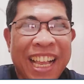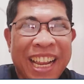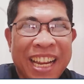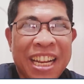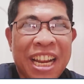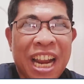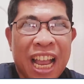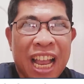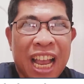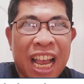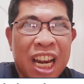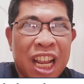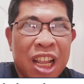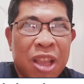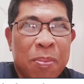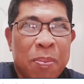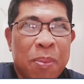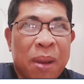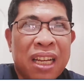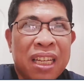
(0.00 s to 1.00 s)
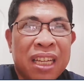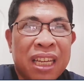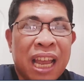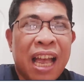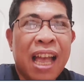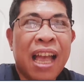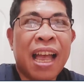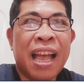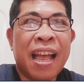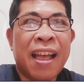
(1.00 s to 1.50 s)
Nagalit pa sa
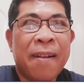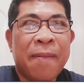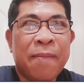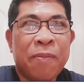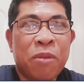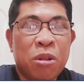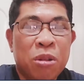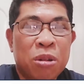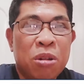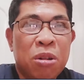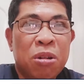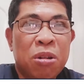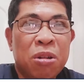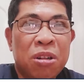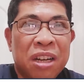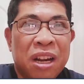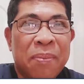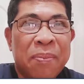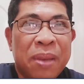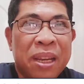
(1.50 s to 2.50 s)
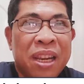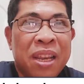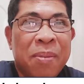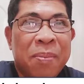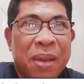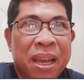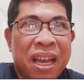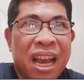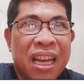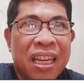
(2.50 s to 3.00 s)
tulong na
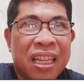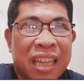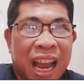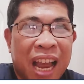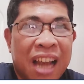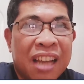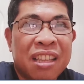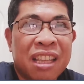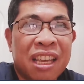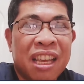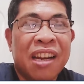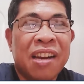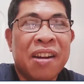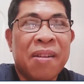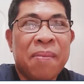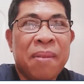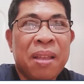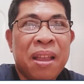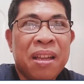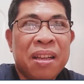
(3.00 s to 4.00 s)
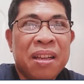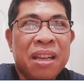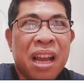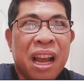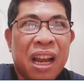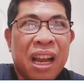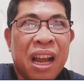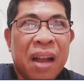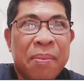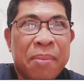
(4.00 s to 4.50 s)
binibigay sa atin
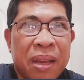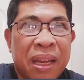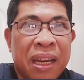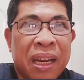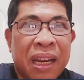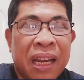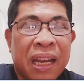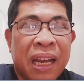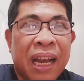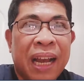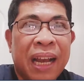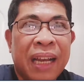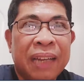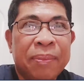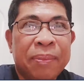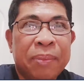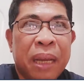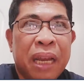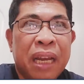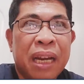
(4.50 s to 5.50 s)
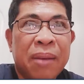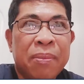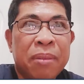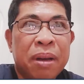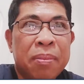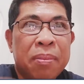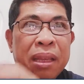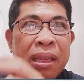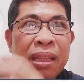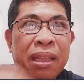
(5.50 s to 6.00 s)
ng Amerika para
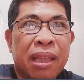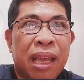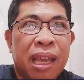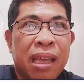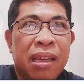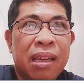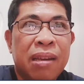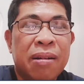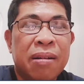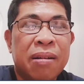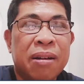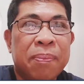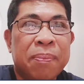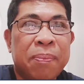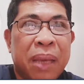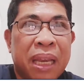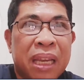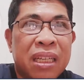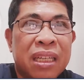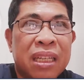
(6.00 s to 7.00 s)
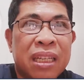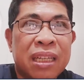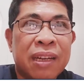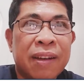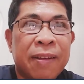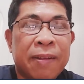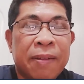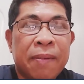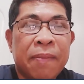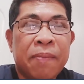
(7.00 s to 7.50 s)
ma-maintain yung peace
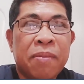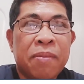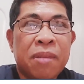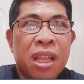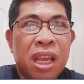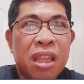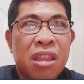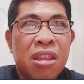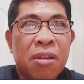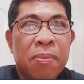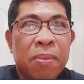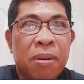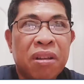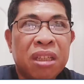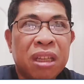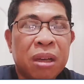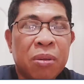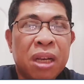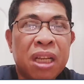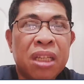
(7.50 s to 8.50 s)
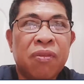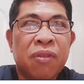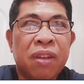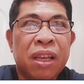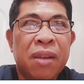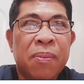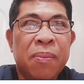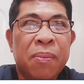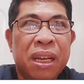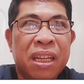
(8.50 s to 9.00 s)
dito po sa West
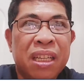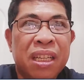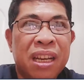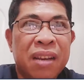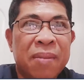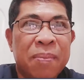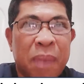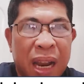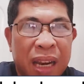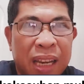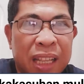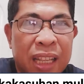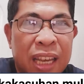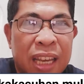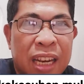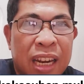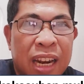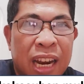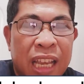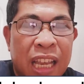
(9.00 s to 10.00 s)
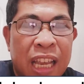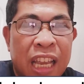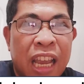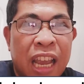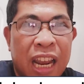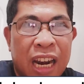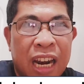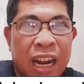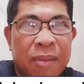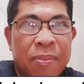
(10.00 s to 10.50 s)
Philippine Sea. Bakit niya
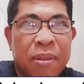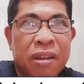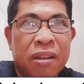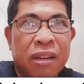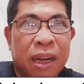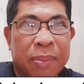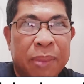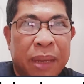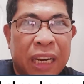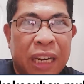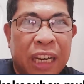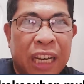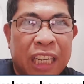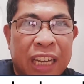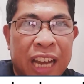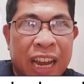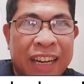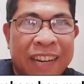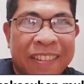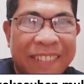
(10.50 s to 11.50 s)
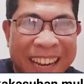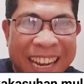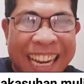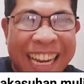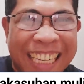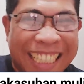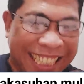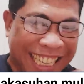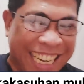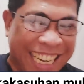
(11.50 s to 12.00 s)
nangingialam yung Amerika dyan? What?